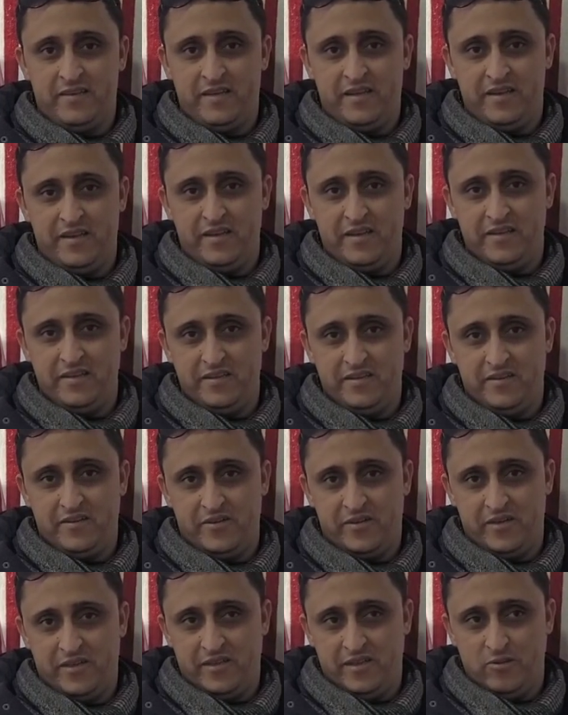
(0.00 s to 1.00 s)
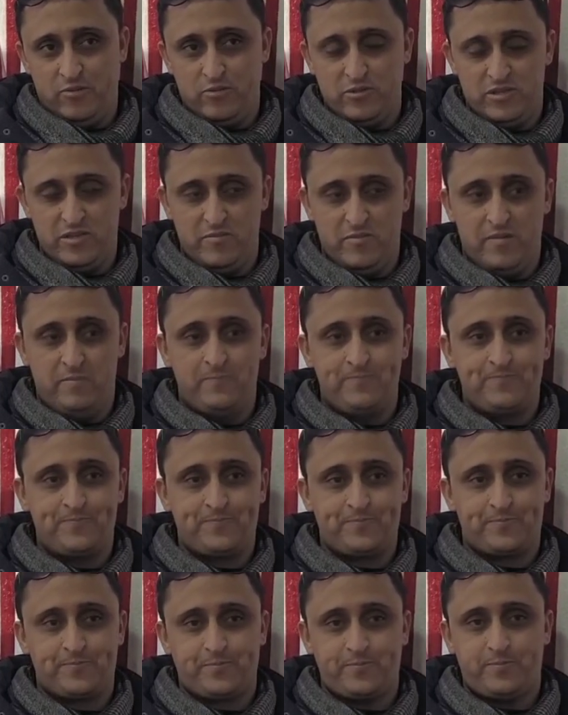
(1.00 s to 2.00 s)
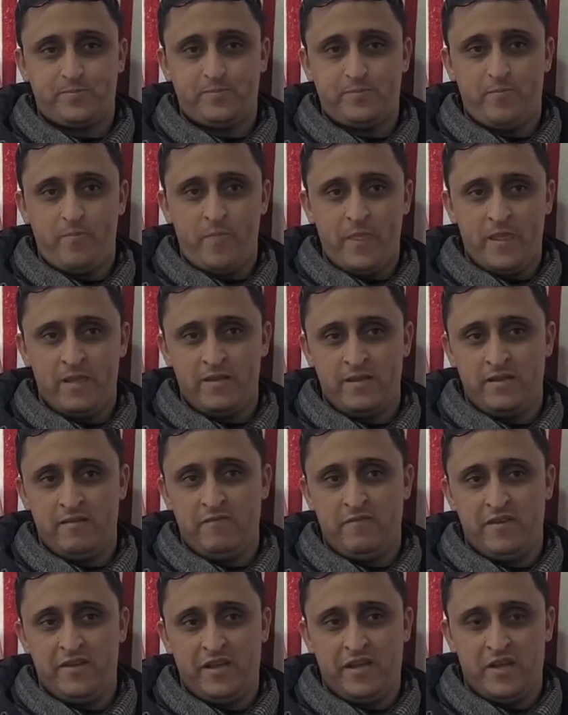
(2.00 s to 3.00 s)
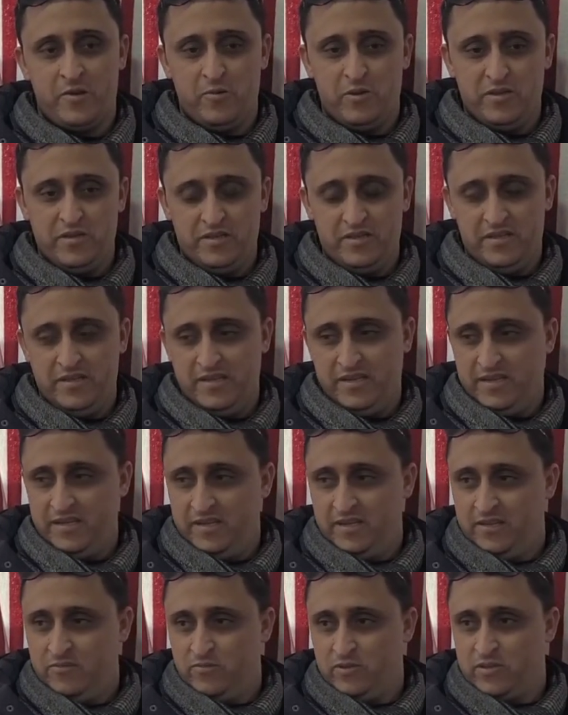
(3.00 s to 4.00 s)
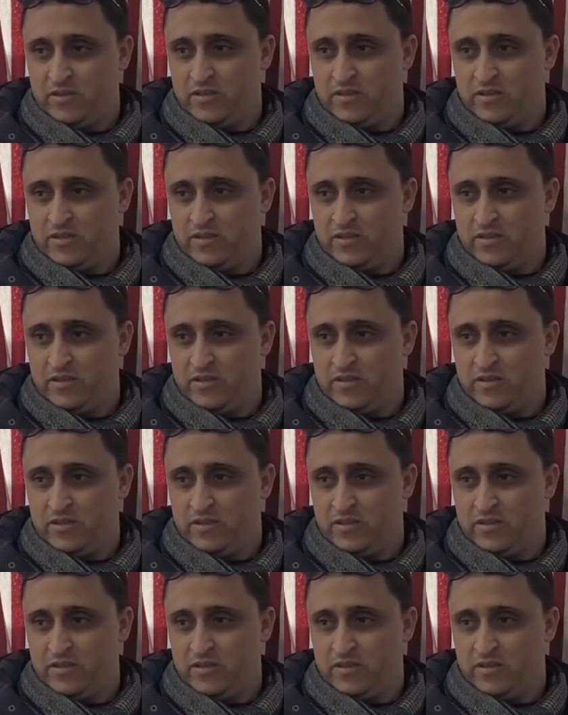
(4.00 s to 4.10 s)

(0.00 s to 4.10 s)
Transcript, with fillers: النادي الرياضي الحسيمه آه، الفريق وانيتين اللي